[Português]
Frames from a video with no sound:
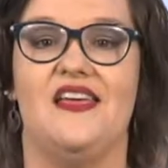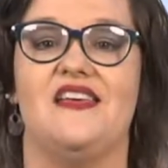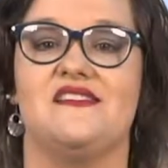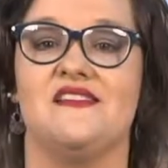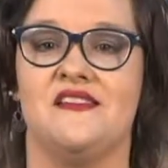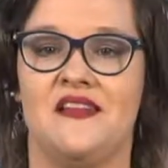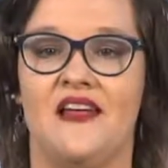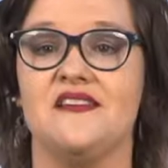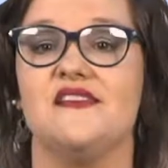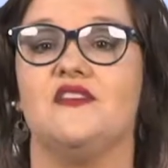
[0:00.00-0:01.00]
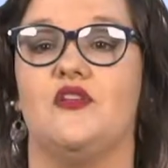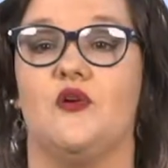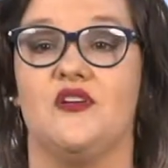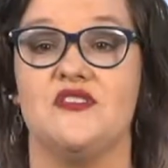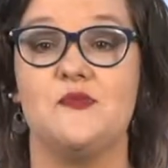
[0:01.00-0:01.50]
e exercitar essa
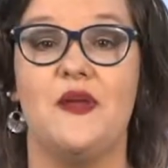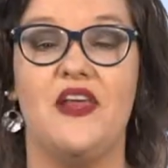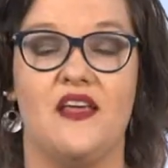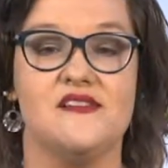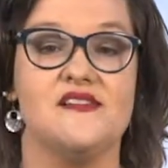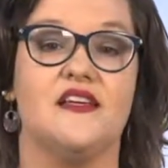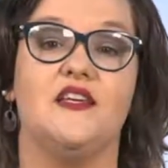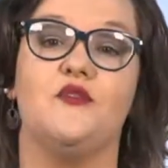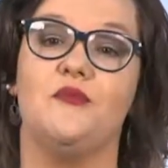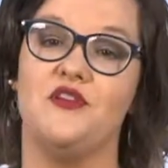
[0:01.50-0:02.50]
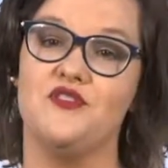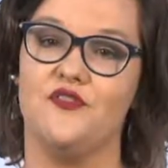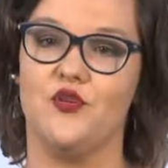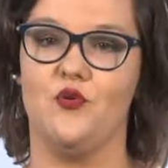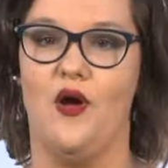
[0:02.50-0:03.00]
troca de experiências aqui no ambiente
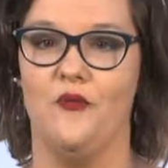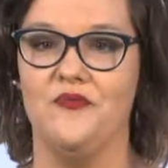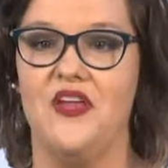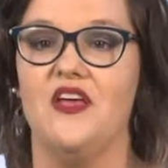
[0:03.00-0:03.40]
virtual.